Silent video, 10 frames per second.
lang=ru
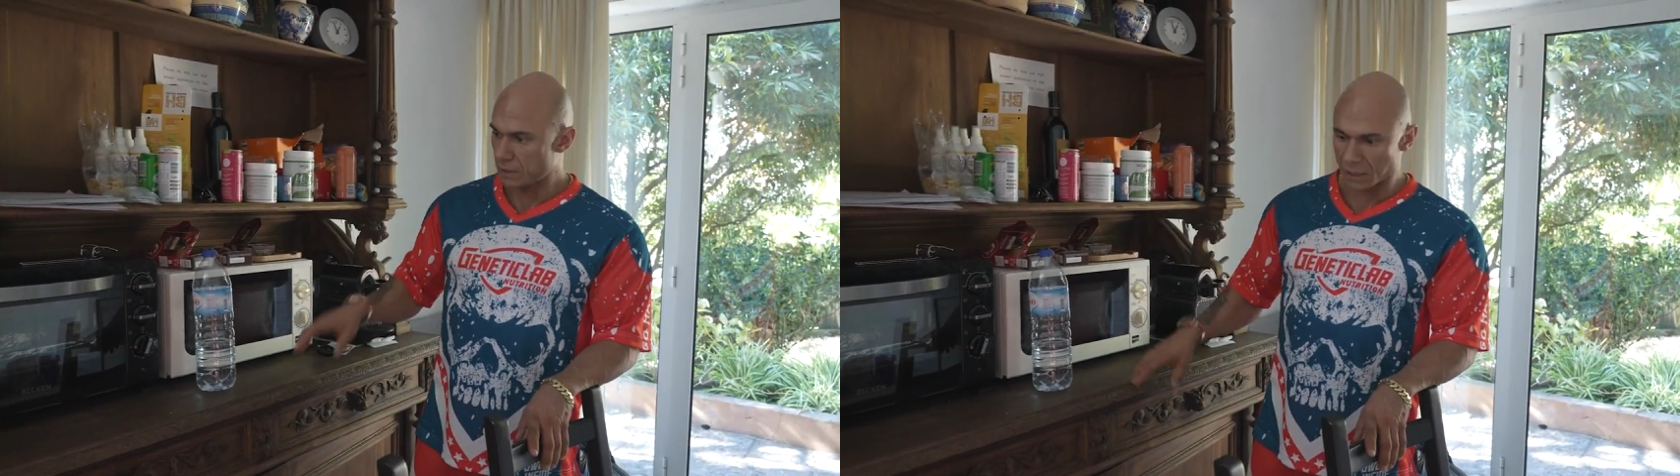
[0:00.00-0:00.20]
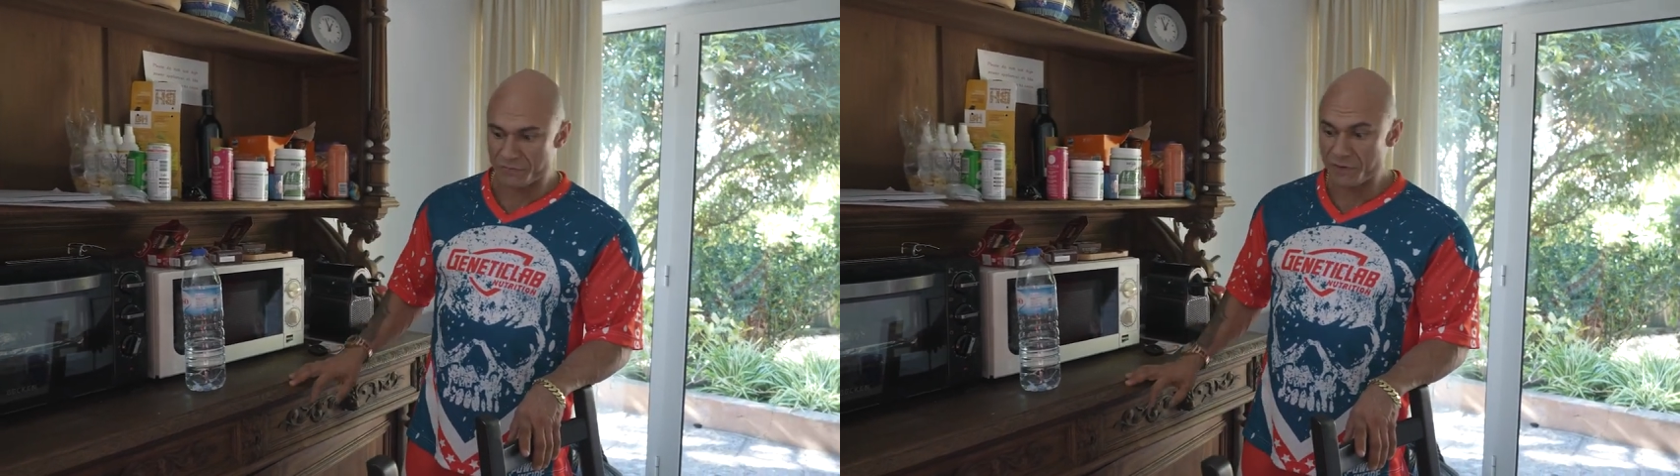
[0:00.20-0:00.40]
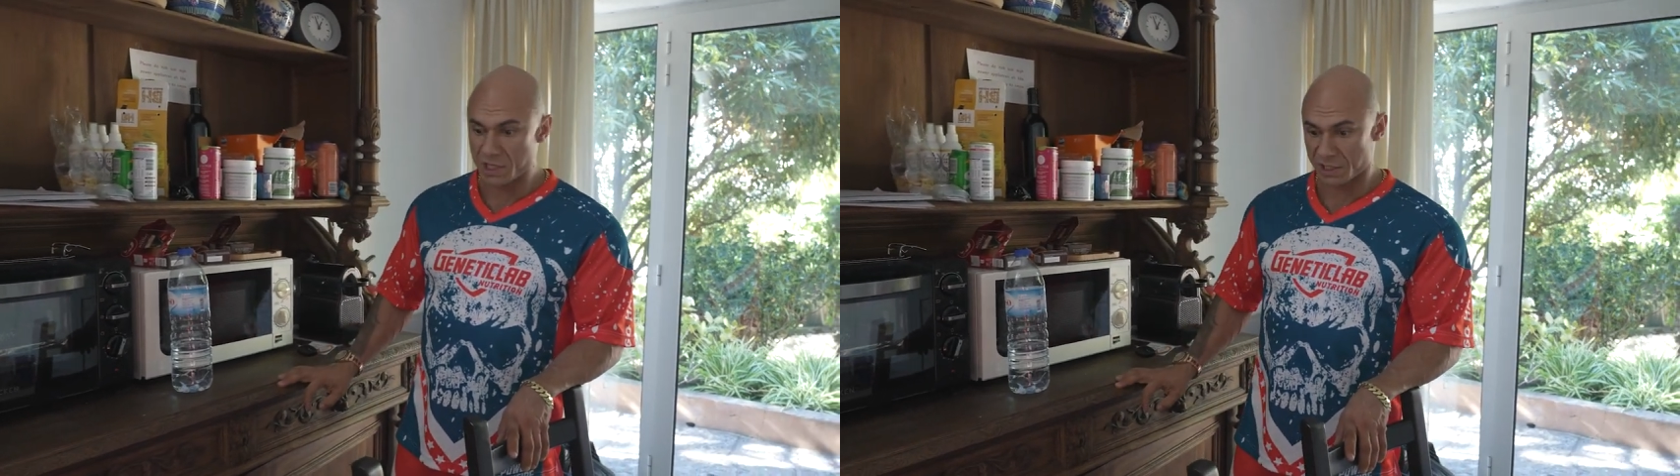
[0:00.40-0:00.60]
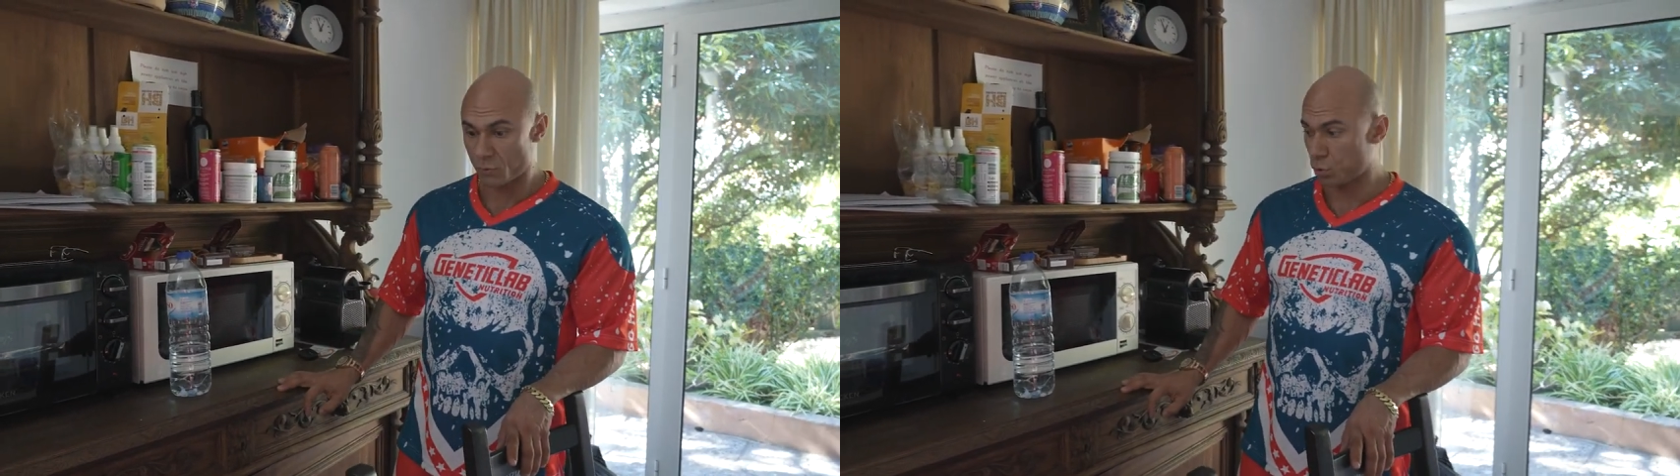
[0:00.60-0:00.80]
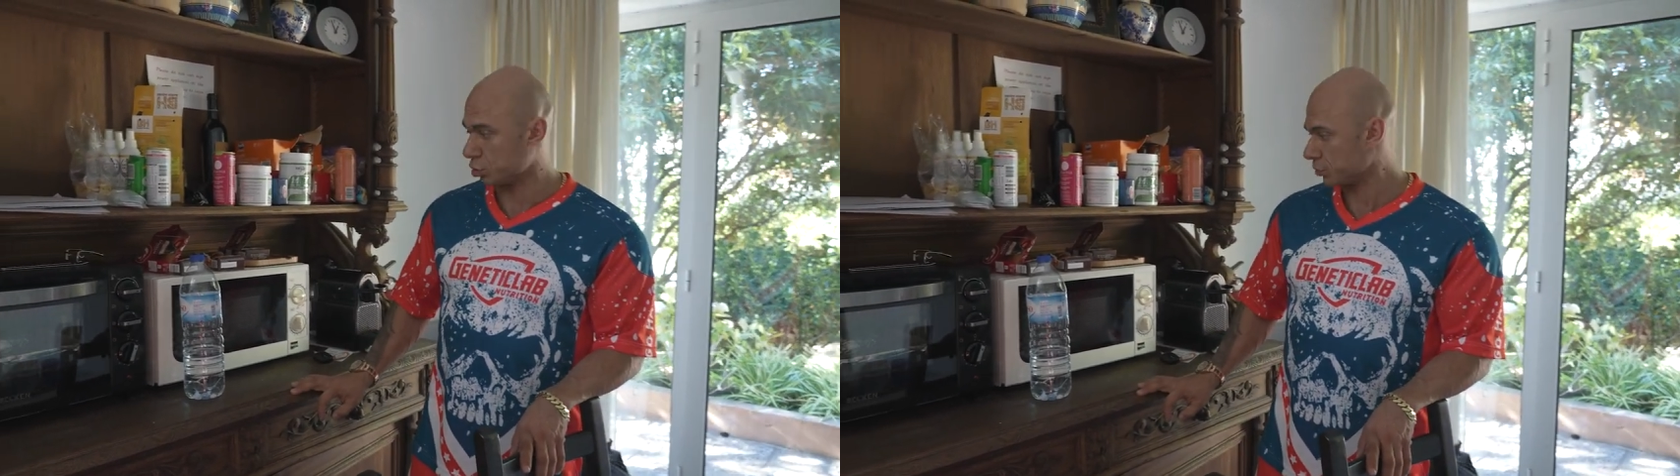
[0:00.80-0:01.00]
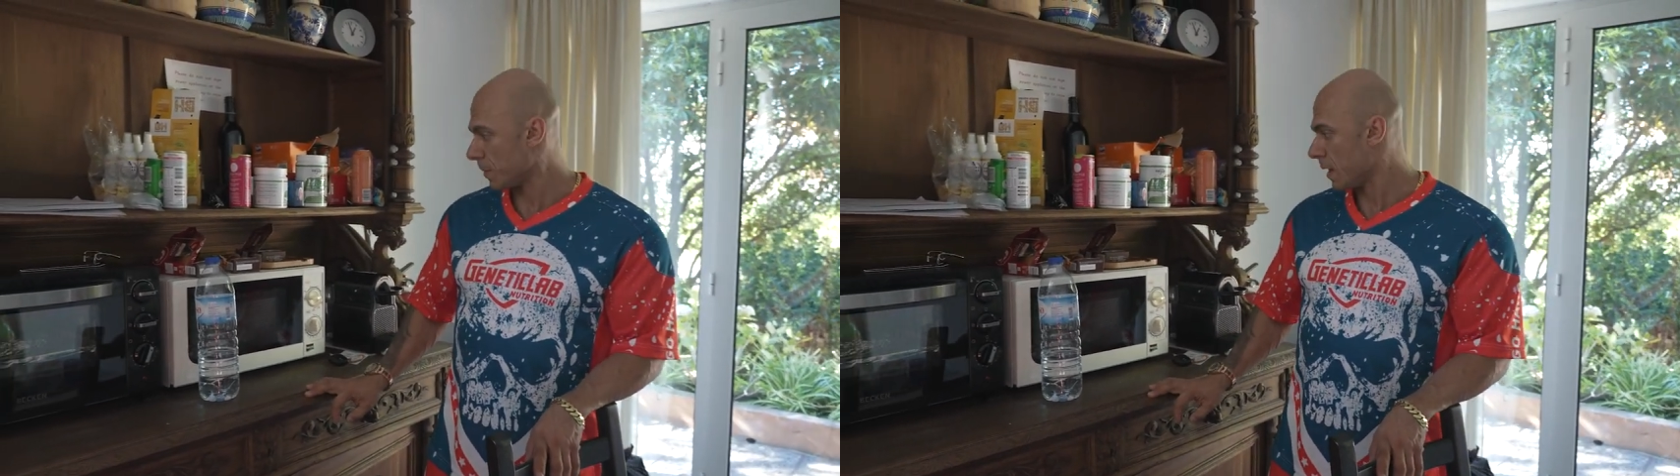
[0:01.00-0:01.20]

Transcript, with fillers: Там финиковый уксус.